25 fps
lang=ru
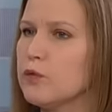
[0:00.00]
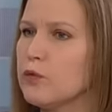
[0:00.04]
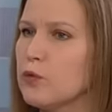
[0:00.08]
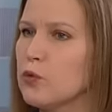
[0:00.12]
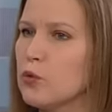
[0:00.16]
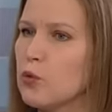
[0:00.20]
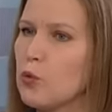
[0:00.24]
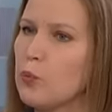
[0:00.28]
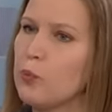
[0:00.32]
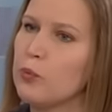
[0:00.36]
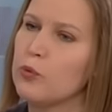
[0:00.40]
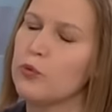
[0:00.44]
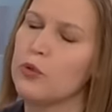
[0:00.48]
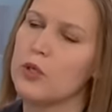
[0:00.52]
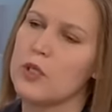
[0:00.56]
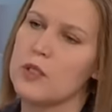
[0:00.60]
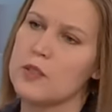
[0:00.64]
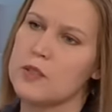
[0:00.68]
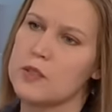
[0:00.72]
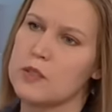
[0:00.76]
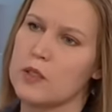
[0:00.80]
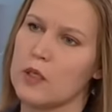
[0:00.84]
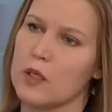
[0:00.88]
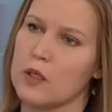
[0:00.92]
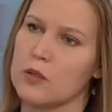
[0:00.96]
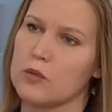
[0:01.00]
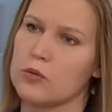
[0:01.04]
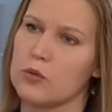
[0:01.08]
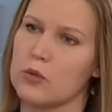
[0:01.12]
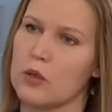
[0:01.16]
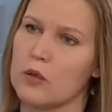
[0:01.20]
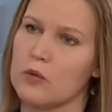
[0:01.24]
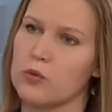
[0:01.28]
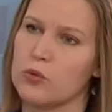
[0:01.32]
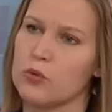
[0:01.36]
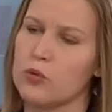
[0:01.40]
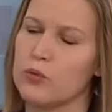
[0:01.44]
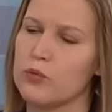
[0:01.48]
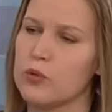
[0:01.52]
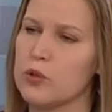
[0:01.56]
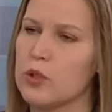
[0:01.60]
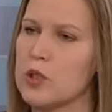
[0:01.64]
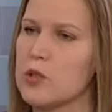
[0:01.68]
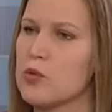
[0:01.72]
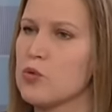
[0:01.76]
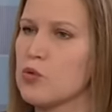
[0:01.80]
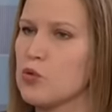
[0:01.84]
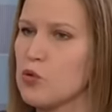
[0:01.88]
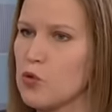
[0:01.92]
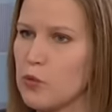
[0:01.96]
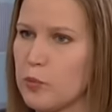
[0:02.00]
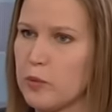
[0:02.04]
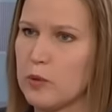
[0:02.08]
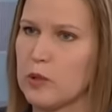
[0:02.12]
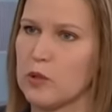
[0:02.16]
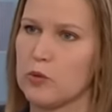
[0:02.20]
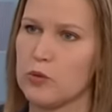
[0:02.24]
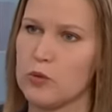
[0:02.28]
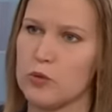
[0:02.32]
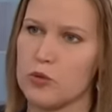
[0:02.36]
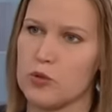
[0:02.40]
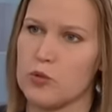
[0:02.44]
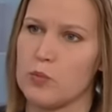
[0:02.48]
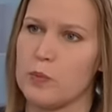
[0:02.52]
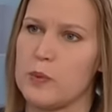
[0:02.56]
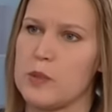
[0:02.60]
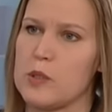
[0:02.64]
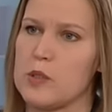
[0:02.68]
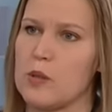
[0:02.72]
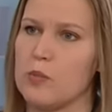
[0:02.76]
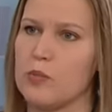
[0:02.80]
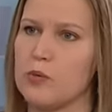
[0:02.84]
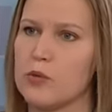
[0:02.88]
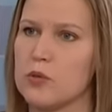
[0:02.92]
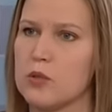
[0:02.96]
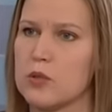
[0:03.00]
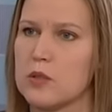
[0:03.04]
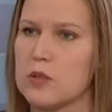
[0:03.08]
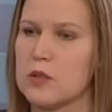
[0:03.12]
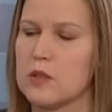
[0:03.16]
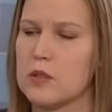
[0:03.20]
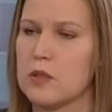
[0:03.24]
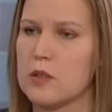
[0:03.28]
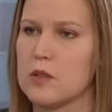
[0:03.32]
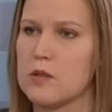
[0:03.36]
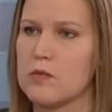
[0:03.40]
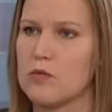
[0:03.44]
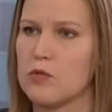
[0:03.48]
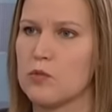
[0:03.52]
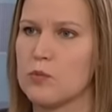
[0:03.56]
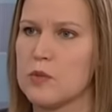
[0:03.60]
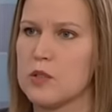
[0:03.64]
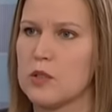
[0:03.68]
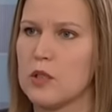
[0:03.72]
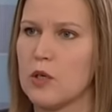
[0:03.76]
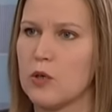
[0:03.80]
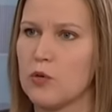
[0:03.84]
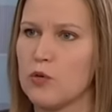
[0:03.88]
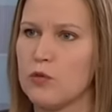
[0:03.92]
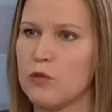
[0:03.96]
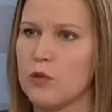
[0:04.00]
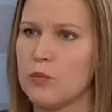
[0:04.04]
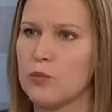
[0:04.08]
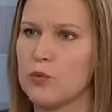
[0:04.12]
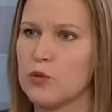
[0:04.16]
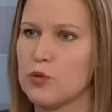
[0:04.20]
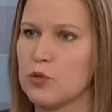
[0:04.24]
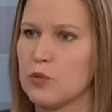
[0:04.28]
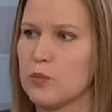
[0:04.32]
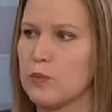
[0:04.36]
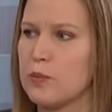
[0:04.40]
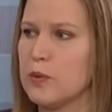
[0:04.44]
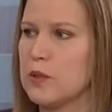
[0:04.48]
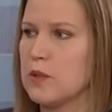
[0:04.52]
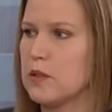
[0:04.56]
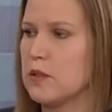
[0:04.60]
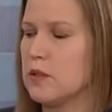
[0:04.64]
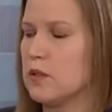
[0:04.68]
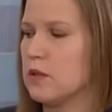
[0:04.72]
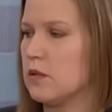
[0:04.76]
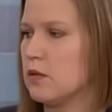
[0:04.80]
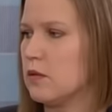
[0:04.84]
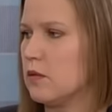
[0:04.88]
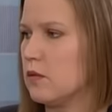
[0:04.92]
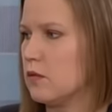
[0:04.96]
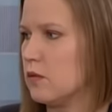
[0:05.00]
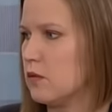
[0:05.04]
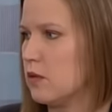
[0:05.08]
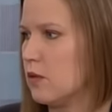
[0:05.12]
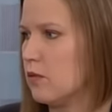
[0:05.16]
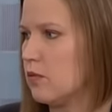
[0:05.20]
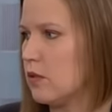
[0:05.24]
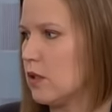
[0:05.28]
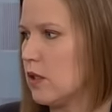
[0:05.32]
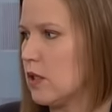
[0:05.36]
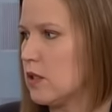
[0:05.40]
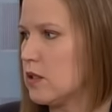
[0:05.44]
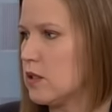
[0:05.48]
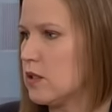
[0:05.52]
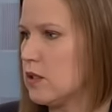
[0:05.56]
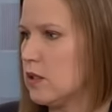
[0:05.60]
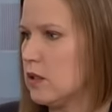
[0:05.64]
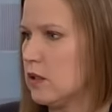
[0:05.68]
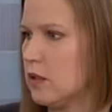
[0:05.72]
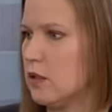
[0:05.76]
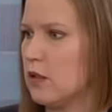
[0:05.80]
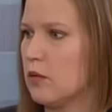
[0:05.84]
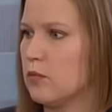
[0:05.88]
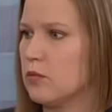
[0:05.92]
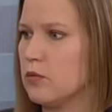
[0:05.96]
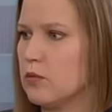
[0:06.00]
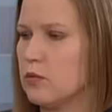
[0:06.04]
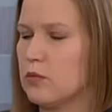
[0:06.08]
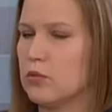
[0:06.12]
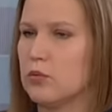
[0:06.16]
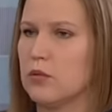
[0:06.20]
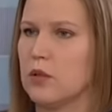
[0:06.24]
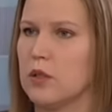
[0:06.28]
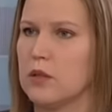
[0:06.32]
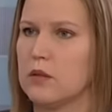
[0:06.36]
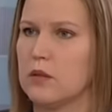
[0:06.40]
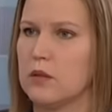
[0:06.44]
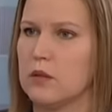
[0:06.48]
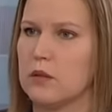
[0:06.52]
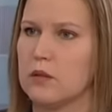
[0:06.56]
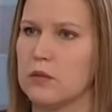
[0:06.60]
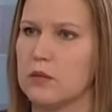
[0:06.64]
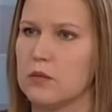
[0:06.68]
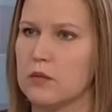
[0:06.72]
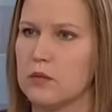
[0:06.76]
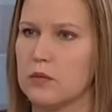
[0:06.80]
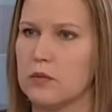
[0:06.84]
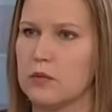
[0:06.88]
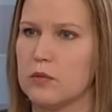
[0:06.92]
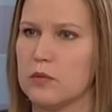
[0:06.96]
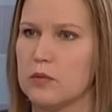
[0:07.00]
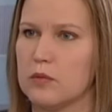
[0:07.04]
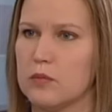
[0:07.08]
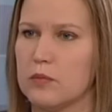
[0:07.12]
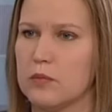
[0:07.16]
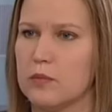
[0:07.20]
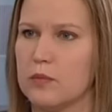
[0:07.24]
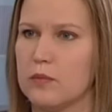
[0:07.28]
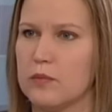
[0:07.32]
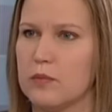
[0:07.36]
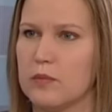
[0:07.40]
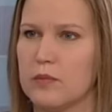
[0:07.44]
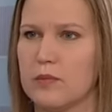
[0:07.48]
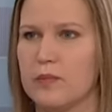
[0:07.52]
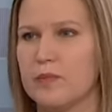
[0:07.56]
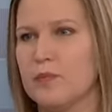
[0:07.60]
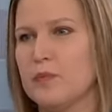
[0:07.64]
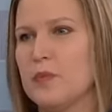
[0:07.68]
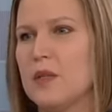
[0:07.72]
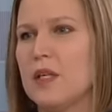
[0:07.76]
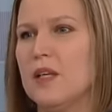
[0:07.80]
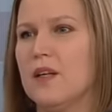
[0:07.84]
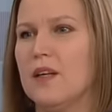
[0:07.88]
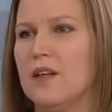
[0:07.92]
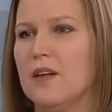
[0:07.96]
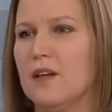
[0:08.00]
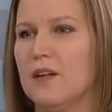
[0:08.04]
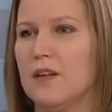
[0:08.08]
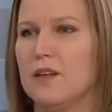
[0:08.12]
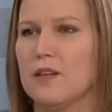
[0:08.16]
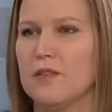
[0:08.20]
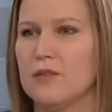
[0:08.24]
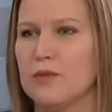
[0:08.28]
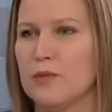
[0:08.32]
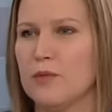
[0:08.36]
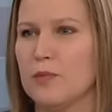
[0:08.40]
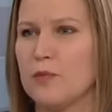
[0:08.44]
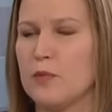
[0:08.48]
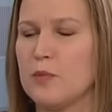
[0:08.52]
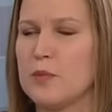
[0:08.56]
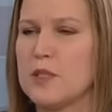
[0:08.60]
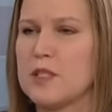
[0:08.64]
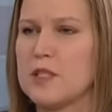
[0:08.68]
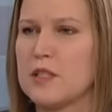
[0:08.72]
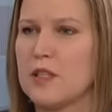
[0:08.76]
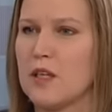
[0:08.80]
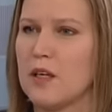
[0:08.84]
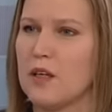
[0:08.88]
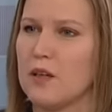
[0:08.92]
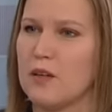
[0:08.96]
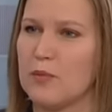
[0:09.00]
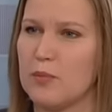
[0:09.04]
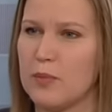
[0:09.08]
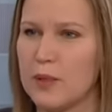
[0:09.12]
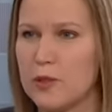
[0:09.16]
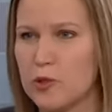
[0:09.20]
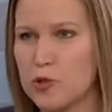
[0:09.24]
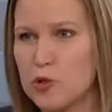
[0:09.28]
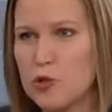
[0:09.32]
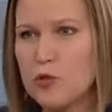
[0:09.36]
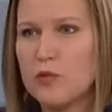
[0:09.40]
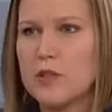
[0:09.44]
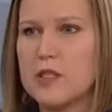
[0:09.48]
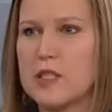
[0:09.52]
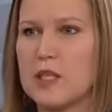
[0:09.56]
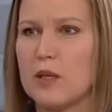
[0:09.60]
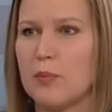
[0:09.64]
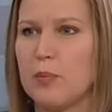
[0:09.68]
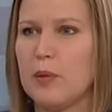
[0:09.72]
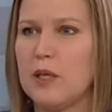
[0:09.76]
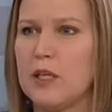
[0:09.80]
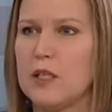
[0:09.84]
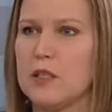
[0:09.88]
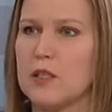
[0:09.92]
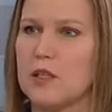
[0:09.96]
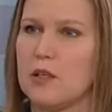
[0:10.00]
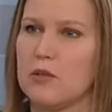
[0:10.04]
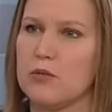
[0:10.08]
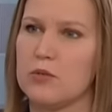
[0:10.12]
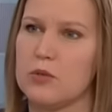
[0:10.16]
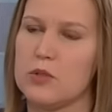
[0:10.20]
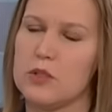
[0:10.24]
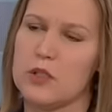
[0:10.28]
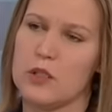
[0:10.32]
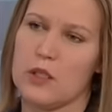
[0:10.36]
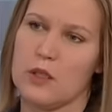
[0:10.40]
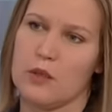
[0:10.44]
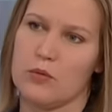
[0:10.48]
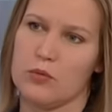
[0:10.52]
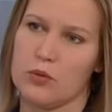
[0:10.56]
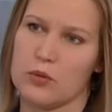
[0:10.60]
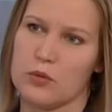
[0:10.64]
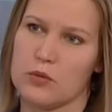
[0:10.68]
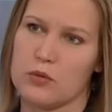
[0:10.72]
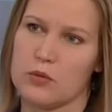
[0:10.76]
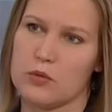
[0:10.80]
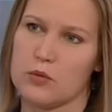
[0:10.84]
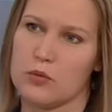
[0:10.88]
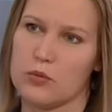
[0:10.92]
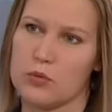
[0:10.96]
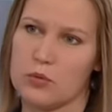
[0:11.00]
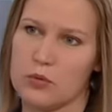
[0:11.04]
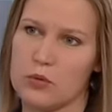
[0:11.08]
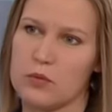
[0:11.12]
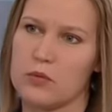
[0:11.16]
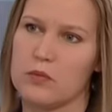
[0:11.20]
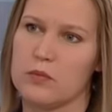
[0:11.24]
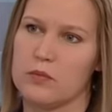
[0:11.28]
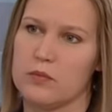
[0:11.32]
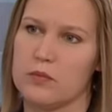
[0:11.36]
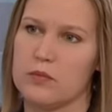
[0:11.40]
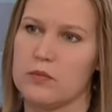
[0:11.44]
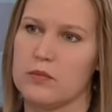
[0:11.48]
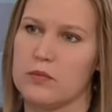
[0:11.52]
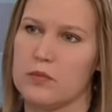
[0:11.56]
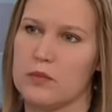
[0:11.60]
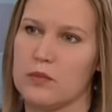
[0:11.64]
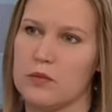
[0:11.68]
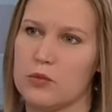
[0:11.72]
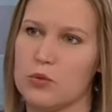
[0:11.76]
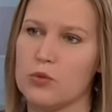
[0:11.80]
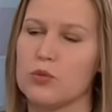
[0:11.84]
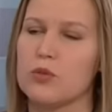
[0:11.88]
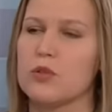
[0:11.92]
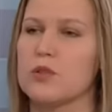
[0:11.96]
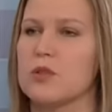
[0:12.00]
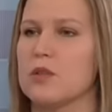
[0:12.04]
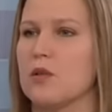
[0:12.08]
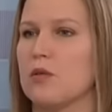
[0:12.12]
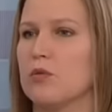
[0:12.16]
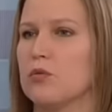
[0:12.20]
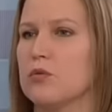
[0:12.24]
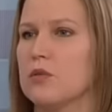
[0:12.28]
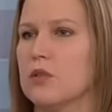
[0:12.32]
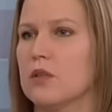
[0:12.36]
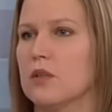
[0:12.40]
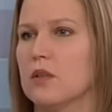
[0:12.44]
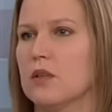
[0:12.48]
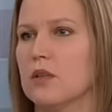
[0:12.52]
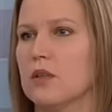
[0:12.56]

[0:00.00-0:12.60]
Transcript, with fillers: в группу риска, кто вот особенно должен позаботиться о своем здоровье, может быть, э, не выходить там куда-то э, в места большого скопления mm-hmm. людей, вот кто кто эти люди?